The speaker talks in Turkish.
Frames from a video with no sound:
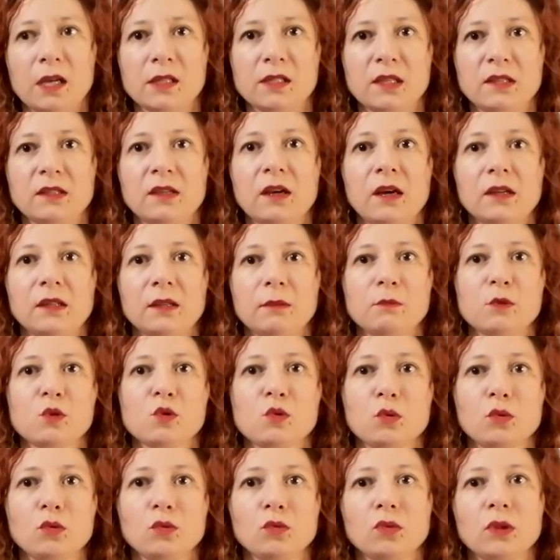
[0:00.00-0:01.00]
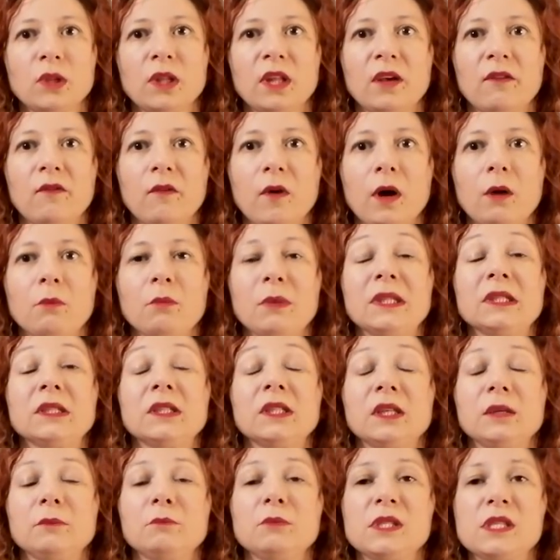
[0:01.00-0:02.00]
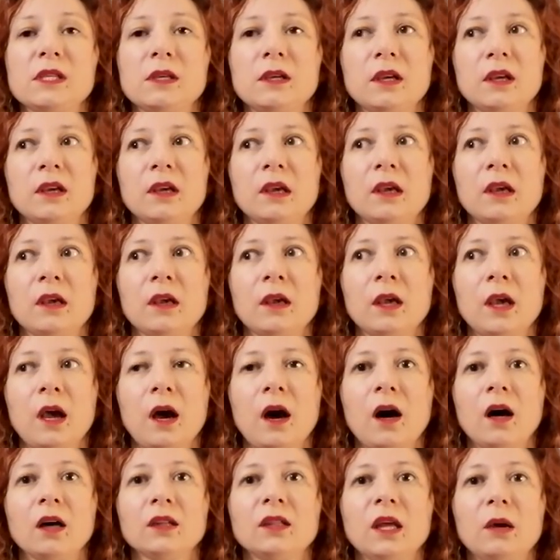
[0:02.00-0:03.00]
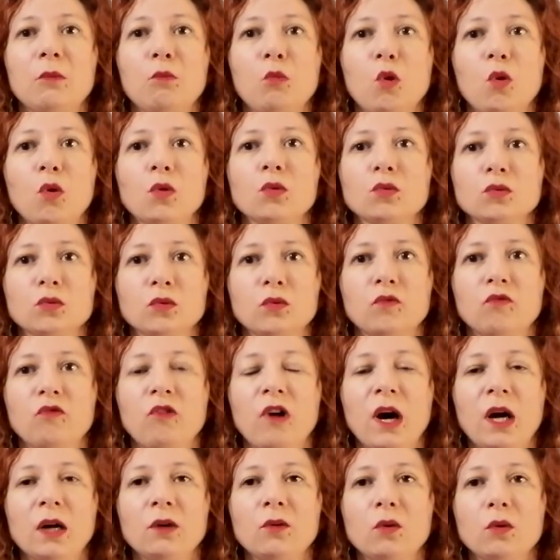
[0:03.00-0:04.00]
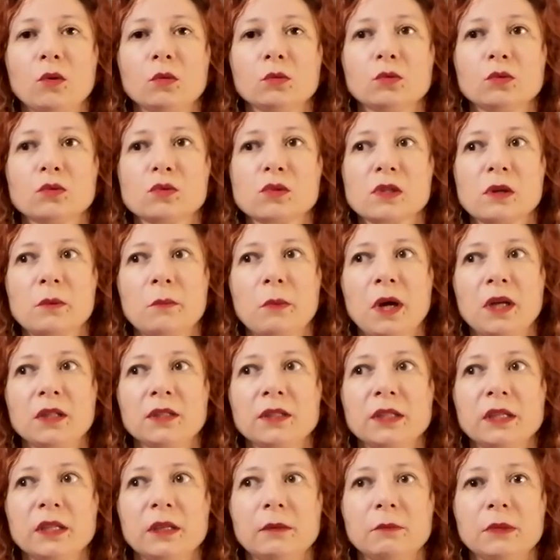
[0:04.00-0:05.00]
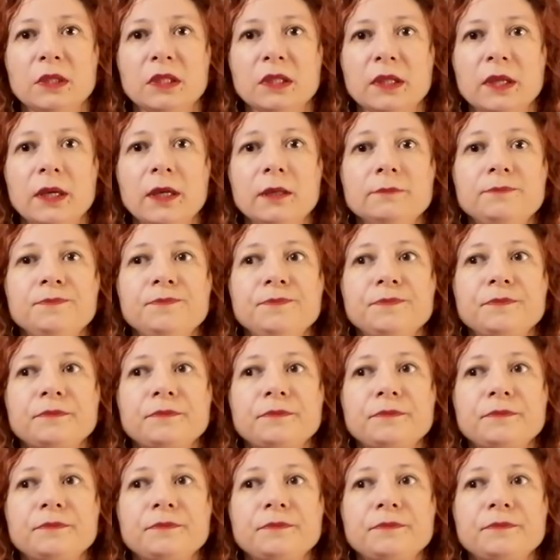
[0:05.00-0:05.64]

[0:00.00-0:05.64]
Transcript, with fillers: Hazreti Adem'in soyunun devam ettiği bir e, Adem oğlunun var olduğu zaman diliminde